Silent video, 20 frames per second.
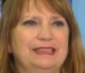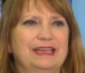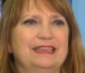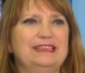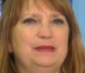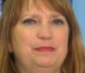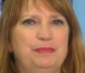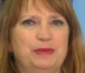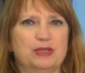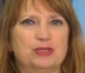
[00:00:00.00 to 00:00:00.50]

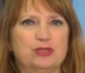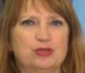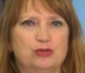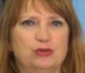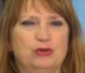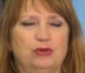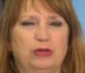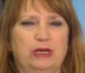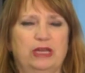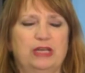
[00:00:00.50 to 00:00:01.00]
di
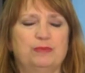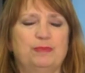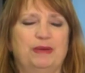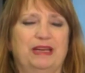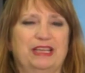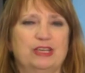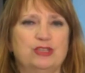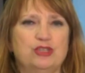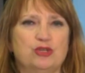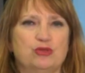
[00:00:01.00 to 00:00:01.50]
persone,
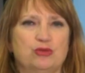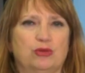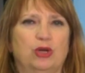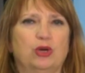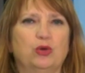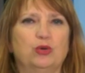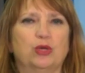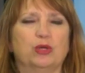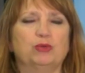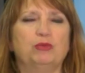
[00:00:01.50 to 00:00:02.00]
perché ci sono
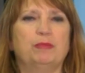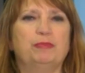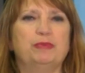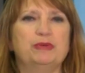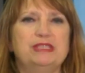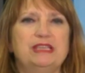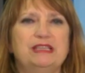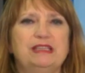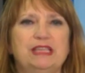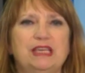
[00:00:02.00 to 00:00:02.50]
ancora due
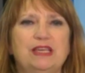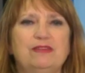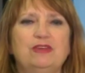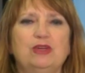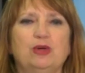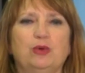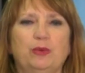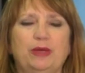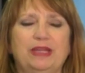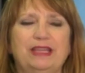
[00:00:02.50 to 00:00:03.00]

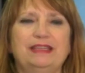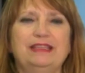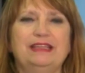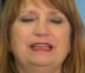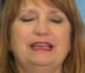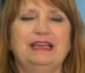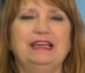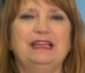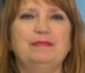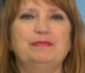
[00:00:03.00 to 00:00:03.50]
positivi,
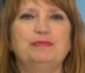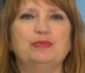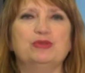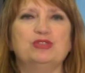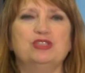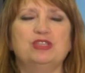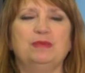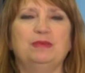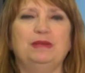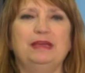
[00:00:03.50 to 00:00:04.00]
quindi
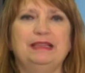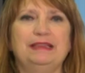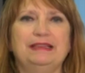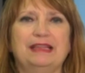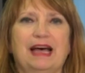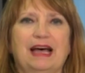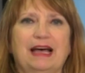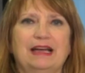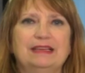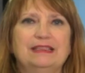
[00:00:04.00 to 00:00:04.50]

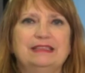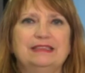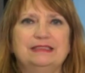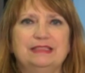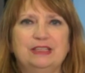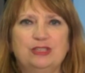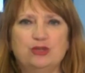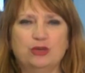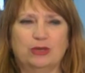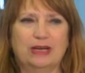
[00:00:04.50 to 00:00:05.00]
l'impossibilità eh, eh,
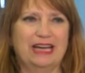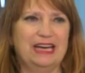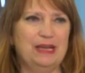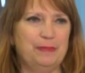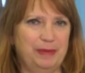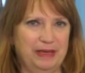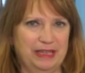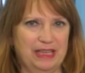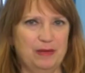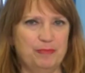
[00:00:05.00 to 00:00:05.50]
di giocare
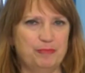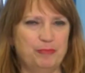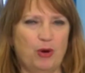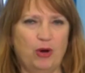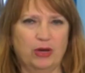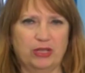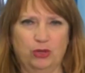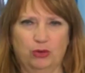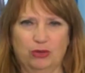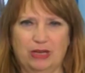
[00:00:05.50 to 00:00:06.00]
perché in
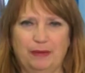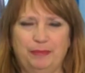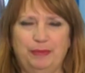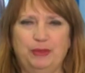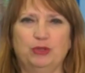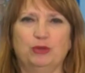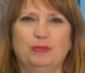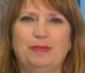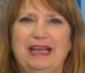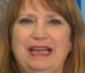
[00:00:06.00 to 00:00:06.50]
pochi, ho
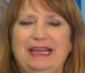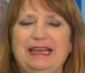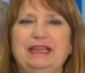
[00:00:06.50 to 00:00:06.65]
capito bene?